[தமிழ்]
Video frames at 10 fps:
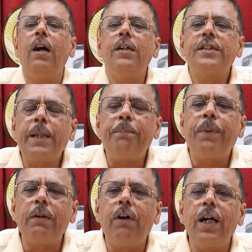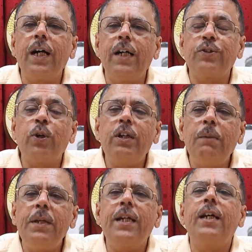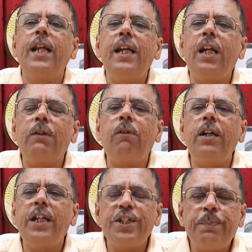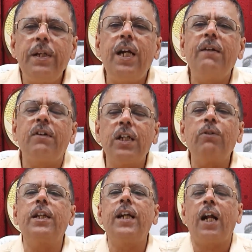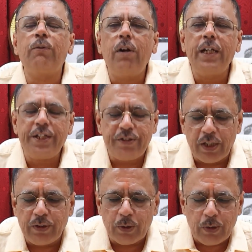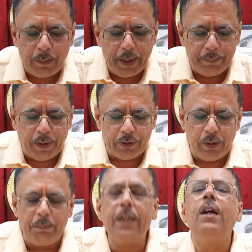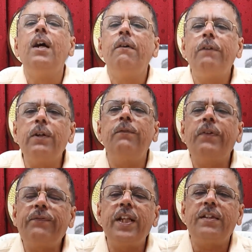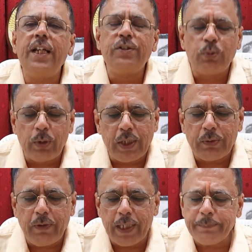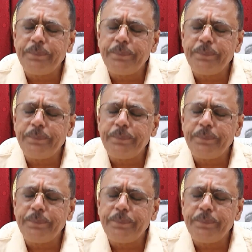ஸ்கிப் பண்ணுவாங்க ஸோ இட் இல் பி கிரேட் அட்வான்டேஜ் பின்னாடி வரவங்களுக்கு ஒரு அட்வான்டேஜ் இருந்திருக்கும் அப்படின்னு பார்த்தோம் பட் வெறும் ஃபிஃப்டி த்ரீ ஸ்டூடெண்ட்ஸ் வேர்